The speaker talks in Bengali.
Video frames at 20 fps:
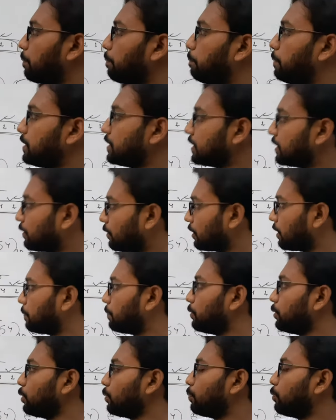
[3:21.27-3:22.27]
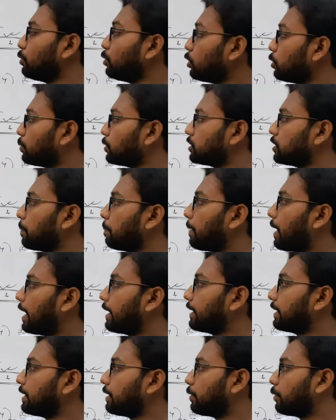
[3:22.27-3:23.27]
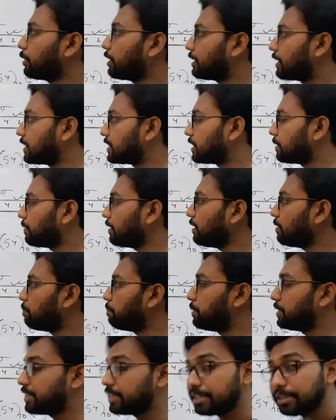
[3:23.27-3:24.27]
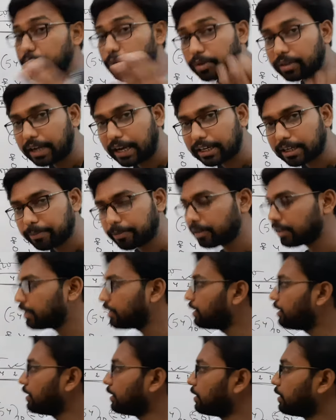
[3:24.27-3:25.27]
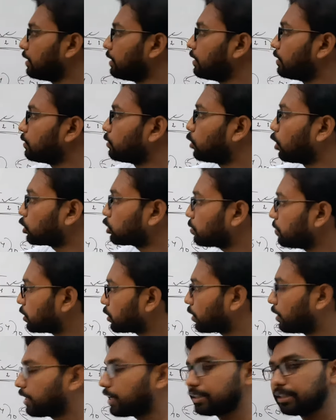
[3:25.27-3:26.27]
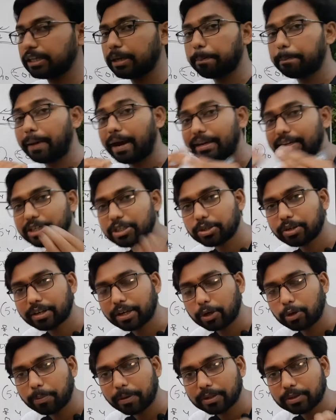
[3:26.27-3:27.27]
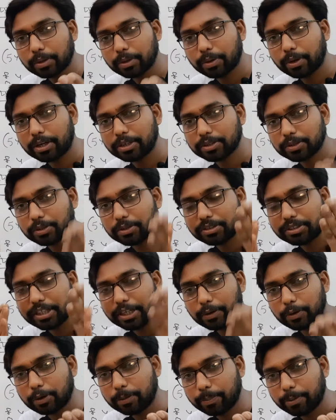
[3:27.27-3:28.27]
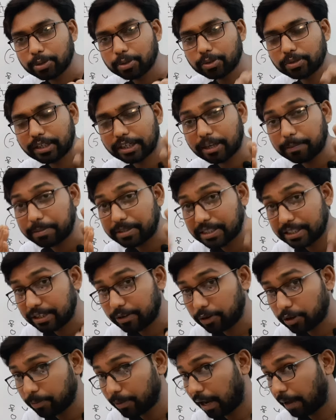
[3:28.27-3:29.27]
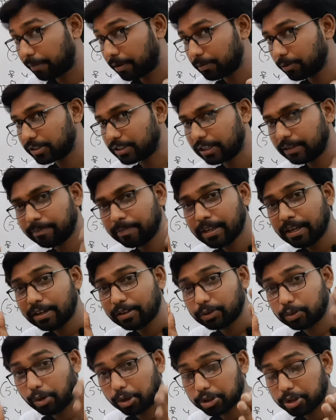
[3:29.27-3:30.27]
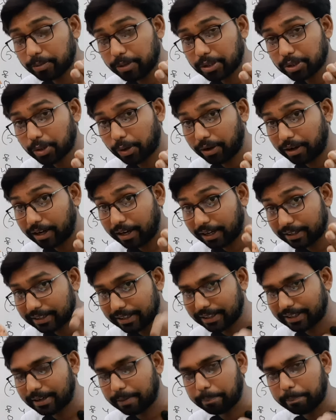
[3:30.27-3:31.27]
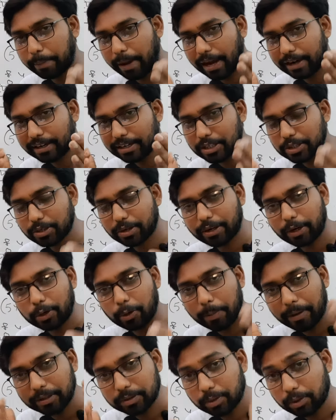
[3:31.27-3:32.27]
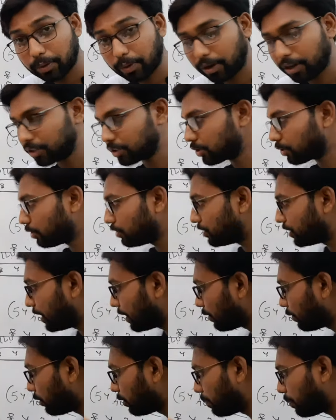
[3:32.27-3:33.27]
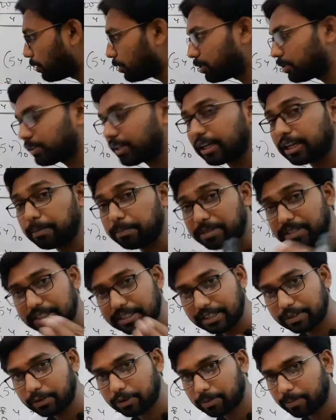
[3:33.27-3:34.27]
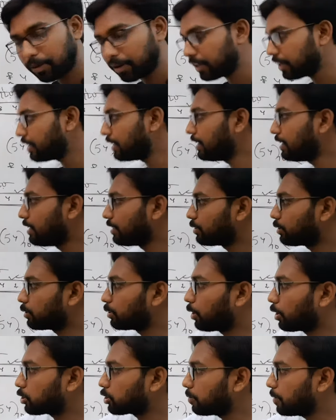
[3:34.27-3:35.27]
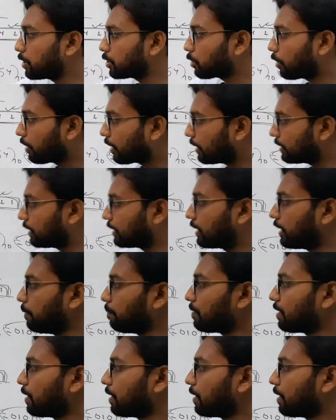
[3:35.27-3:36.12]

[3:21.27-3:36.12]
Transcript: বিসিডি কোডের পুনরূপ হচ্ছে বাইনারি কোডের ডেসিমেল বিসিডি কোড কাকে বলে দশমিক সংখ্যা থেকে বাইনারি সংখ্যা রূপান্তর করার জন্য যে কোড প্রয়োজন তাকে বিসিডি কোড বলে আবার বলছি দশমিক সংখ্যা থেকে বাইনারি সংখ্যা রূপান্তর করার জন্য যে কোড প্রয়োজন তাকে বিসিডি কোড বলে তো দশমিক সংখ্যা থেকে